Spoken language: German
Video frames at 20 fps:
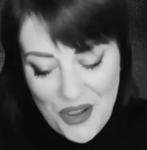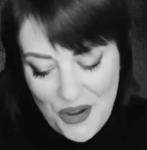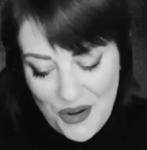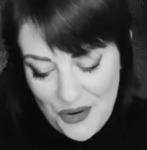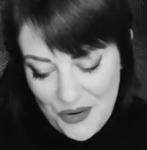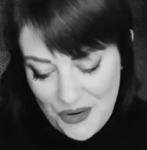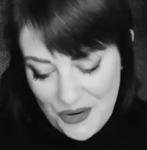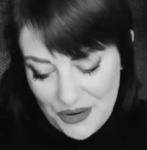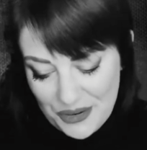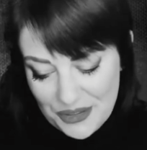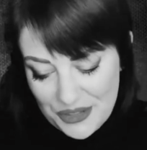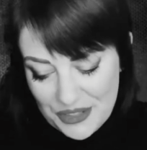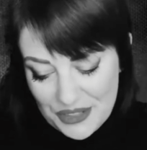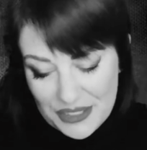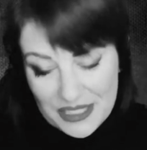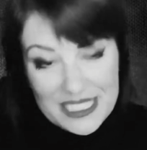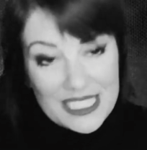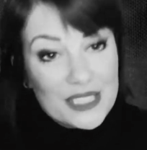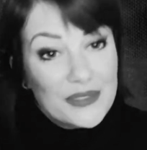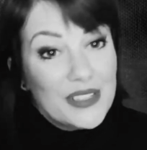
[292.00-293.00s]
Und
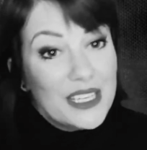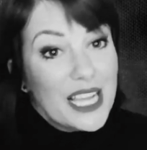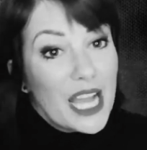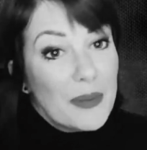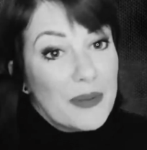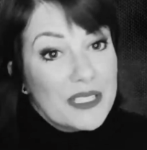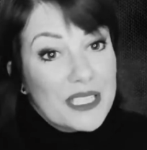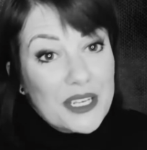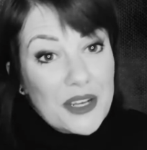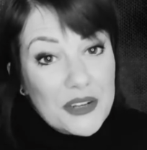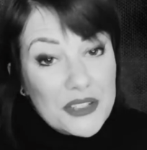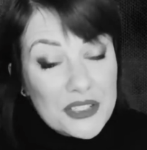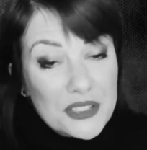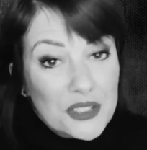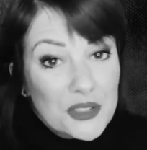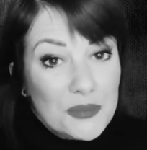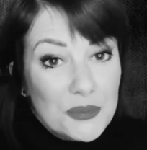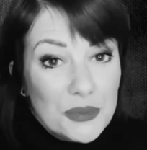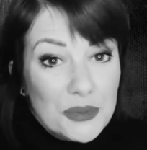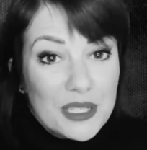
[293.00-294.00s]
äh, deswegen habe ich dann auch
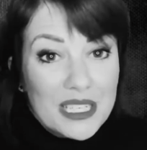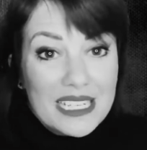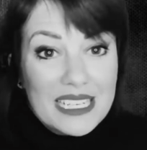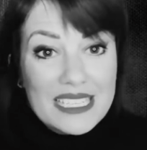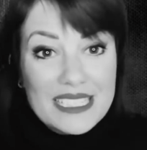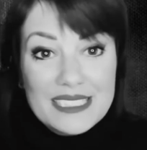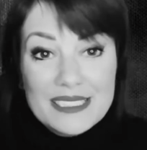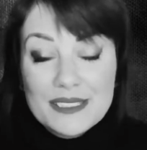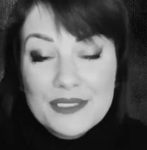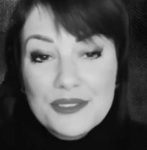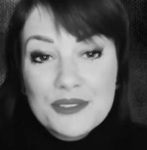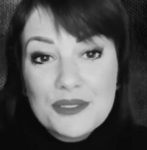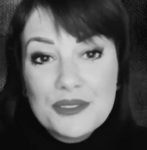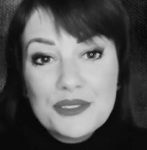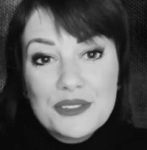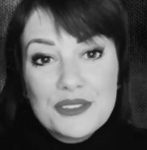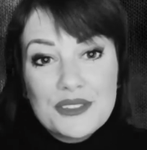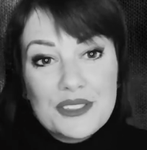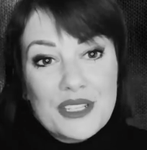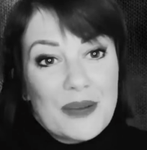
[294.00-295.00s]
dieses Buch gelesen
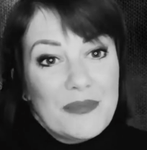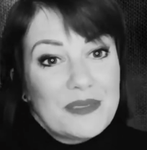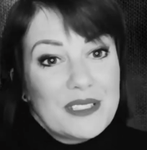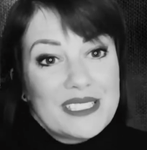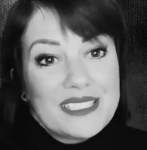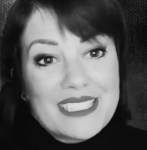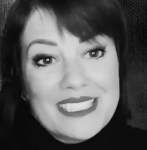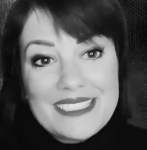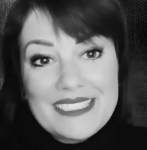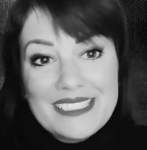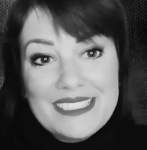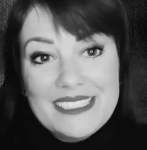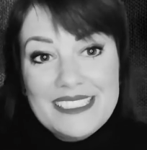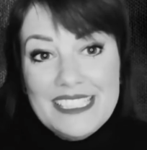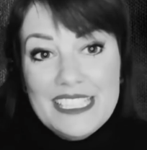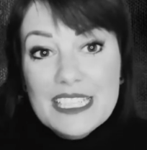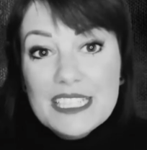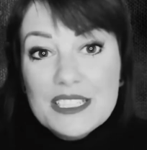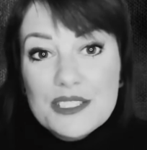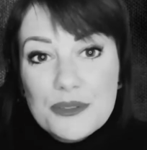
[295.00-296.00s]
und habe das
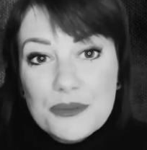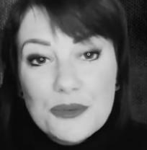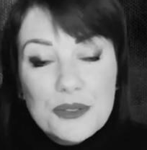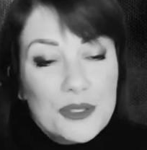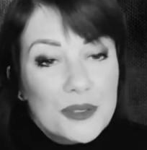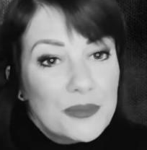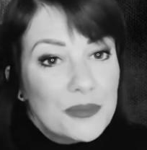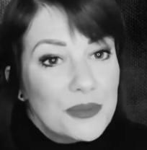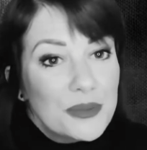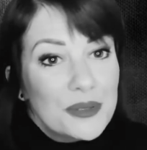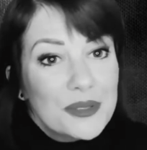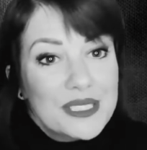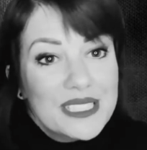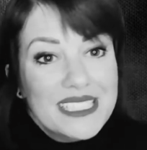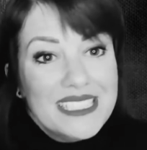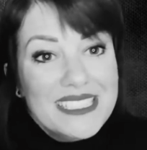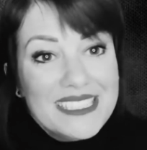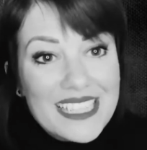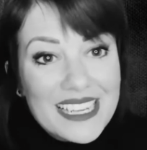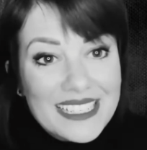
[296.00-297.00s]
rezensiert, ohne böse
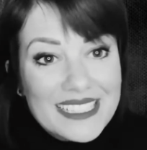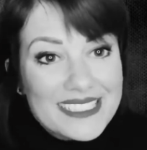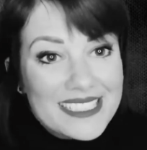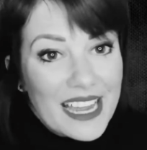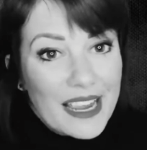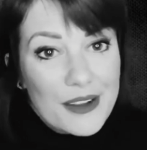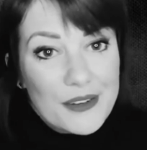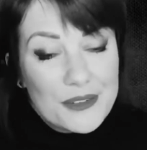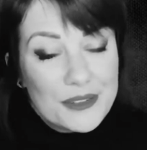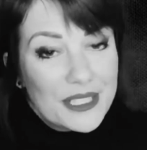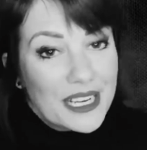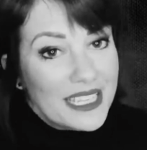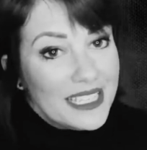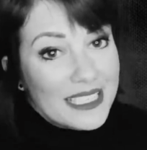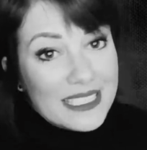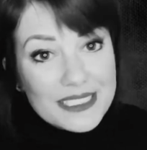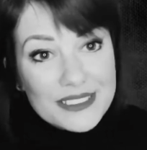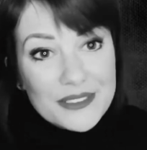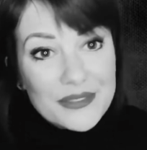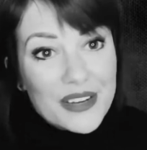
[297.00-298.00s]
Hintergedanken oder
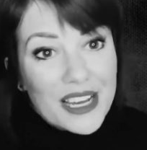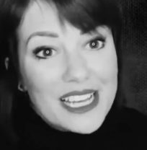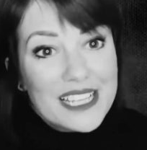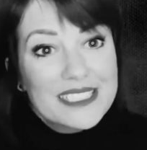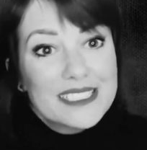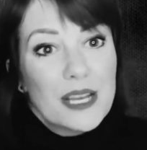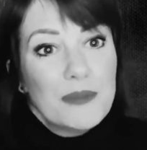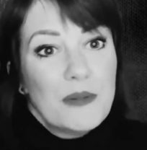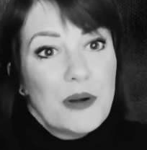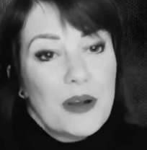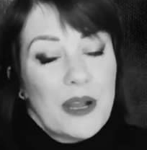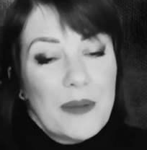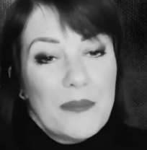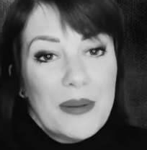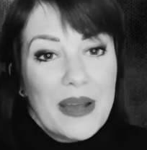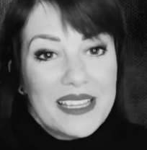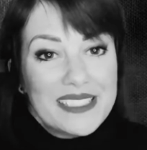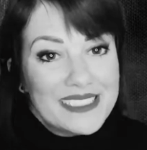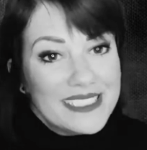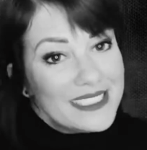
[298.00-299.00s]
irgendwas. Habe auch ein
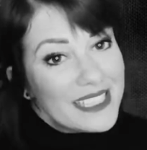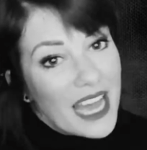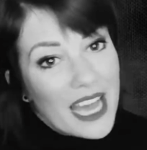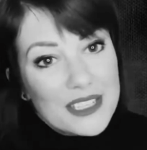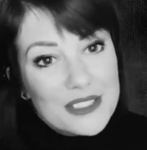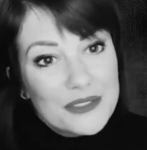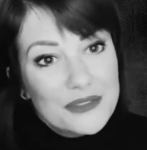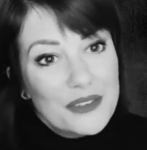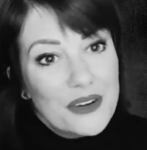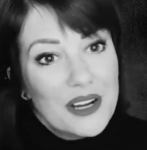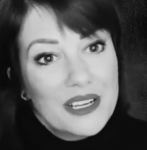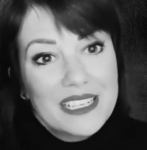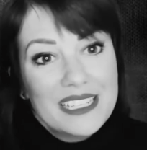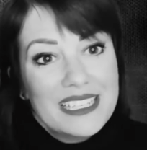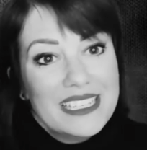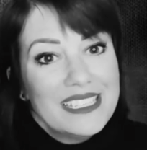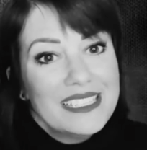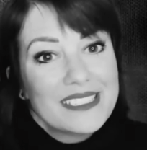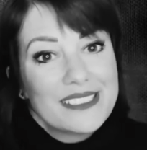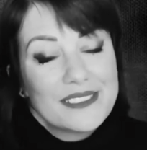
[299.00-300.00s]
paar Zitate
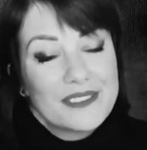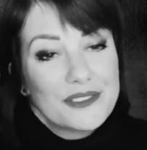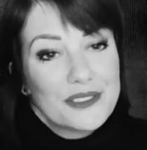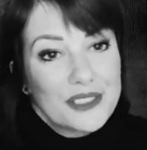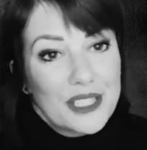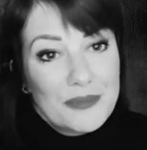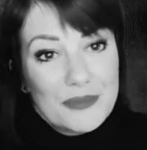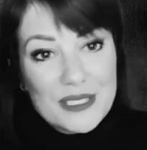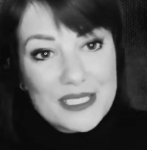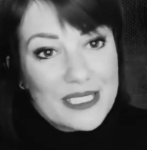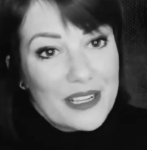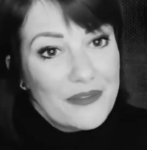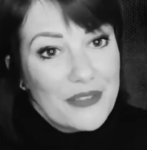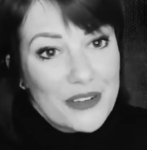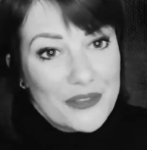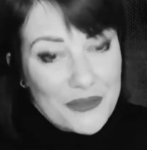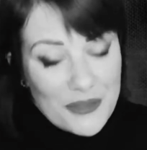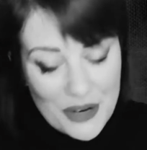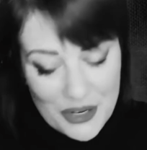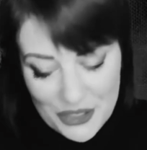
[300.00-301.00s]
vorgelesen und habe das einfach
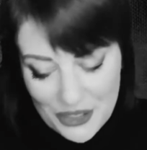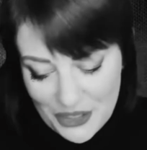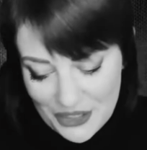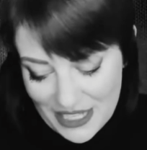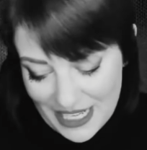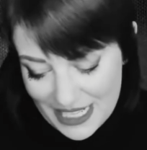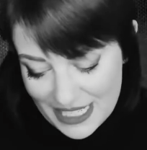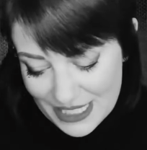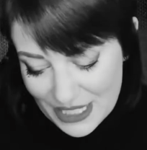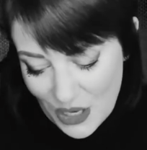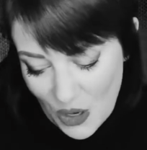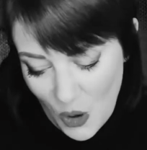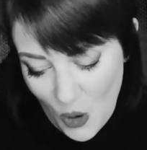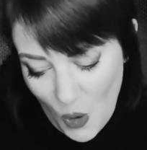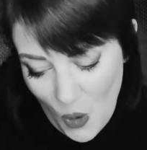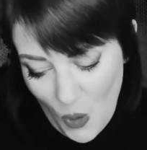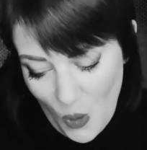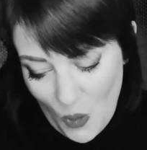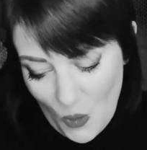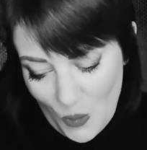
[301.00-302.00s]
vorgestellt.
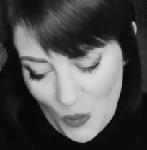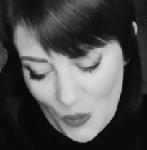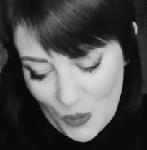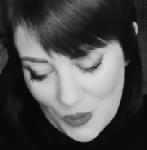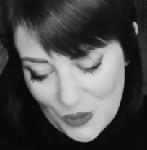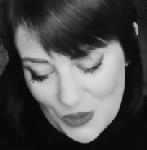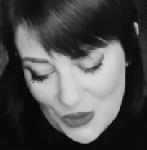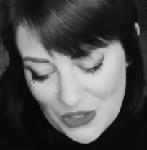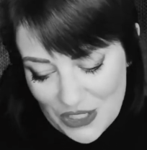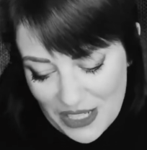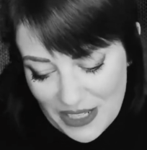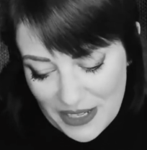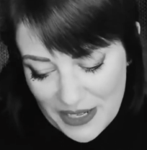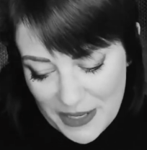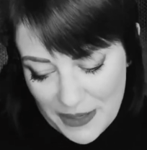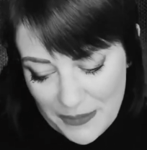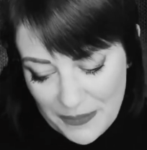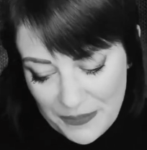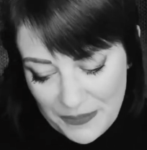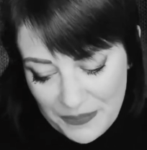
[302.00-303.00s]
Und
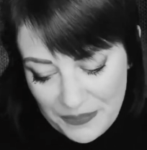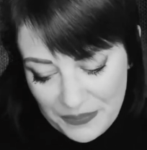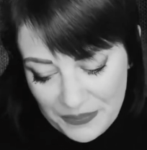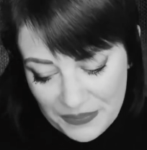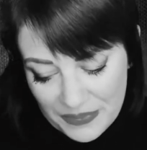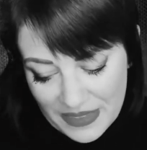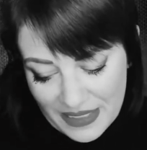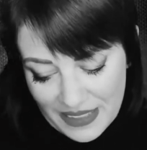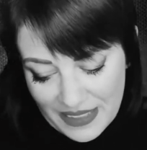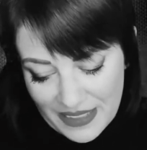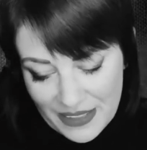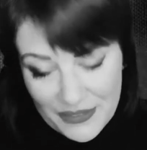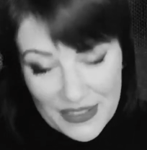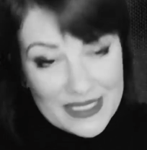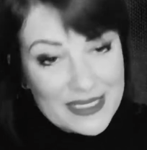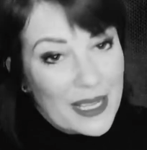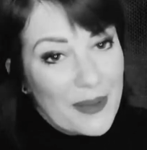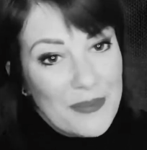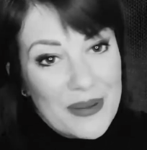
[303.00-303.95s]
ähm, was dann